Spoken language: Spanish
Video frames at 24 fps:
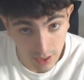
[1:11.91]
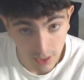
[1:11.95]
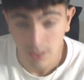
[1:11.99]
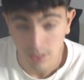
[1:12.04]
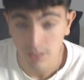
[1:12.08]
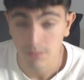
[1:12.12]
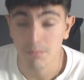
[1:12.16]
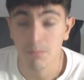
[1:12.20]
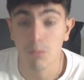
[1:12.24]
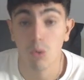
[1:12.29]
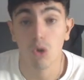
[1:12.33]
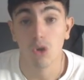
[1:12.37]

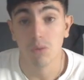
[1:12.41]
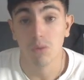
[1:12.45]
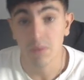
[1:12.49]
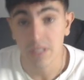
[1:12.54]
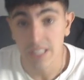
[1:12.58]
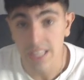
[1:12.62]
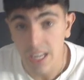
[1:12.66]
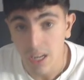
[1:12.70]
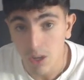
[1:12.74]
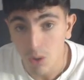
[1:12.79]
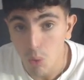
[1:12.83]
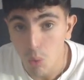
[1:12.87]
Volvía
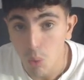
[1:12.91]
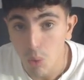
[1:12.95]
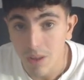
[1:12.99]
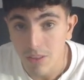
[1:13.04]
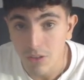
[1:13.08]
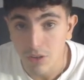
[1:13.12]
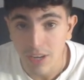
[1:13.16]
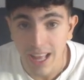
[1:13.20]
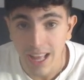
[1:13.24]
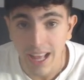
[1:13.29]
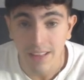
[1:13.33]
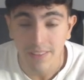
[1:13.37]
el jugador
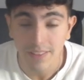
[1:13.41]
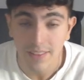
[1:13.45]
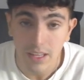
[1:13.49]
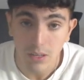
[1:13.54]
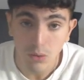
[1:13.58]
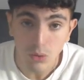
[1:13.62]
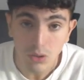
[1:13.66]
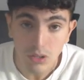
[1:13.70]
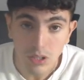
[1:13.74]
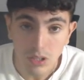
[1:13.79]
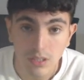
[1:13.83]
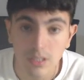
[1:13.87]
andaluz
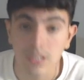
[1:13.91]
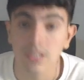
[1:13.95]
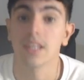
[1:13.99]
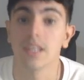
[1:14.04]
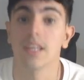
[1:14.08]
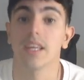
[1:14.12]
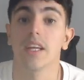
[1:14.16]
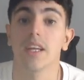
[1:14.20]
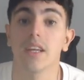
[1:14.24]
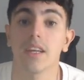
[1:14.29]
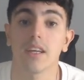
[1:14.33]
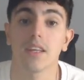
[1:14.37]

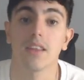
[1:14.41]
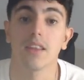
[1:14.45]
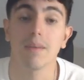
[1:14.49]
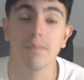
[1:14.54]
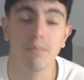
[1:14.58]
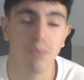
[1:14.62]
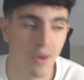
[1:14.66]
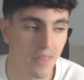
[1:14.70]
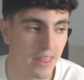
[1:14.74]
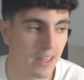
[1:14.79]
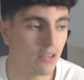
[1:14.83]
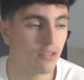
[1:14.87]
eh, después
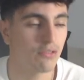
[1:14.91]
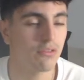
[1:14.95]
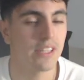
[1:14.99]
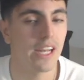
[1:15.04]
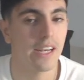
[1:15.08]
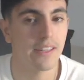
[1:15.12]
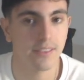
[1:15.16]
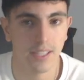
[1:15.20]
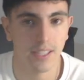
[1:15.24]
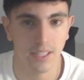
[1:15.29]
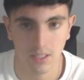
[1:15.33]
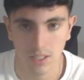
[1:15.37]
de
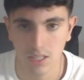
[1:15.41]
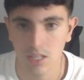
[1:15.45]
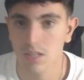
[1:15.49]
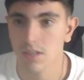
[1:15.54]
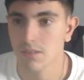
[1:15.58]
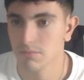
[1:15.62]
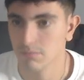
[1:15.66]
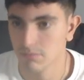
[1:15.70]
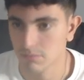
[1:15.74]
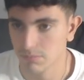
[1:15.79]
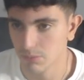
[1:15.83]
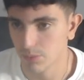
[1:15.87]
contarse
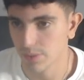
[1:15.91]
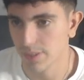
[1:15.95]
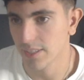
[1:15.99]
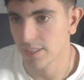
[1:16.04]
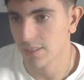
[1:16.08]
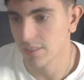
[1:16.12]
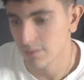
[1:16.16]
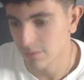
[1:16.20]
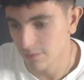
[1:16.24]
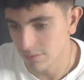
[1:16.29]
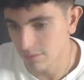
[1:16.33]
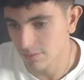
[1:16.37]
pues
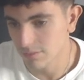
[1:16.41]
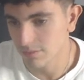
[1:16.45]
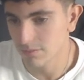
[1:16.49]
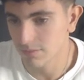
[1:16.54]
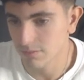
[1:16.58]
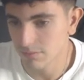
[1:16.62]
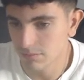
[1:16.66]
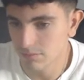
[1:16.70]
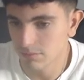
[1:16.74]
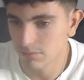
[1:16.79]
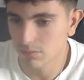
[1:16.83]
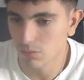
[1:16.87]

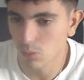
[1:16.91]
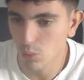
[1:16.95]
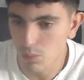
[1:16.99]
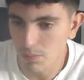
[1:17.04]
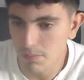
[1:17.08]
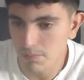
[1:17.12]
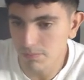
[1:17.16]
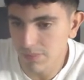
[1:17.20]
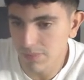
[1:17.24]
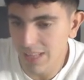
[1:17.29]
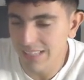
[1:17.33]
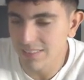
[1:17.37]
mm,
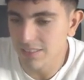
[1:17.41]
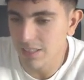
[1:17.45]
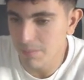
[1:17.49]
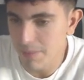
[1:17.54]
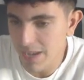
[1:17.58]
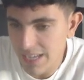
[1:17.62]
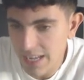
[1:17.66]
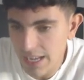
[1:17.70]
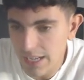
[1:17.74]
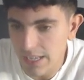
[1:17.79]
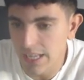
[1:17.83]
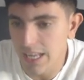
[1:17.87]
una
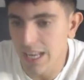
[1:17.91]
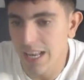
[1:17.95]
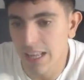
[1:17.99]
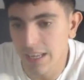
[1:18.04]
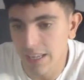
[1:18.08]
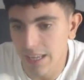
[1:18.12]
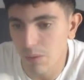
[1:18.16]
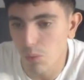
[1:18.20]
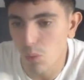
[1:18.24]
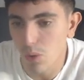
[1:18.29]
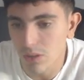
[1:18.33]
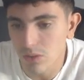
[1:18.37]
semana que en la que ha
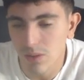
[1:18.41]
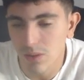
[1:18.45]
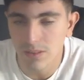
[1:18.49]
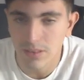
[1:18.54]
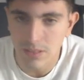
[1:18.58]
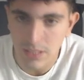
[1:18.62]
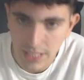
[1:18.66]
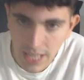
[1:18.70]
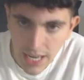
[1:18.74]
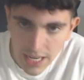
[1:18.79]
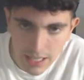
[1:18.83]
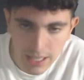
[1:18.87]
vuelto a
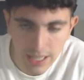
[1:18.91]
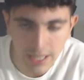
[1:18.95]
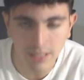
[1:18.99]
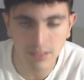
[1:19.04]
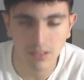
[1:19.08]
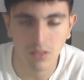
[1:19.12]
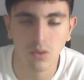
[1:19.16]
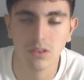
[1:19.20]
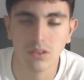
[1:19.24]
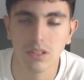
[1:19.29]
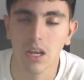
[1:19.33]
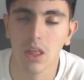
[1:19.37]
entrenar, en la que se ha
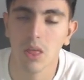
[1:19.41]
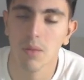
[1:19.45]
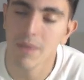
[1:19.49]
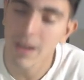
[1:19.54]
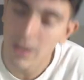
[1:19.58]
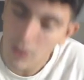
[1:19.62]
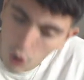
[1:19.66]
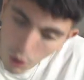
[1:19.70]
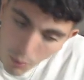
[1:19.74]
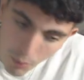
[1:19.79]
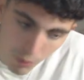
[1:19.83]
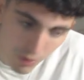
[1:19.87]
encontrado más
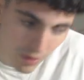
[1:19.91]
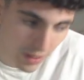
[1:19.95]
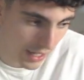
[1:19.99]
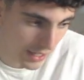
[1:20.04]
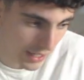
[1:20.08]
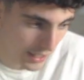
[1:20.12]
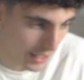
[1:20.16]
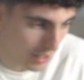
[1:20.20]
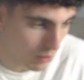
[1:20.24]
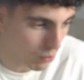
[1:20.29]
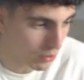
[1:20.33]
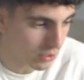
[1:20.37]
cómodo, en la que
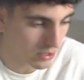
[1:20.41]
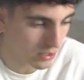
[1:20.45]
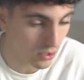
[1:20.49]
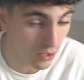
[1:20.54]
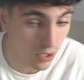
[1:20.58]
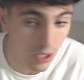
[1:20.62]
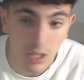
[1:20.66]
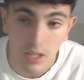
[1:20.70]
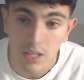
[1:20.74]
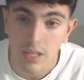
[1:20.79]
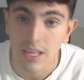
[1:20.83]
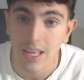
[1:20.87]
ha vuelto
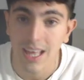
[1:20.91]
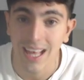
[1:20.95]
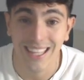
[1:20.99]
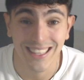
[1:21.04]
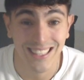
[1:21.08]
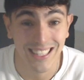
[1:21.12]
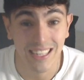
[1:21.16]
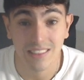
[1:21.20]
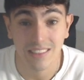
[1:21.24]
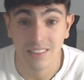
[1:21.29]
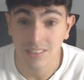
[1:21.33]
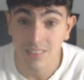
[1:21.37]
a tener
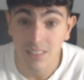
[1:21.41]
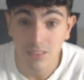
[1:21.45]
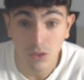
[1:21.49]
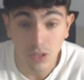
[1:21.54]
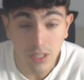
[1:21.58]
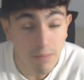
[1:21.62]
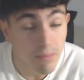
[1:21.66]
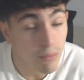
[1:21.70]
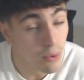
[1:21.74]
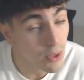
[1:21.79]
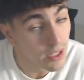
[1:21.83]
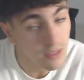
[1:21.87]
sensaciones,
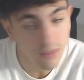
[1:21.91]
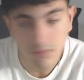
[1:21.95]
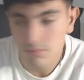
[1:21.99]
pues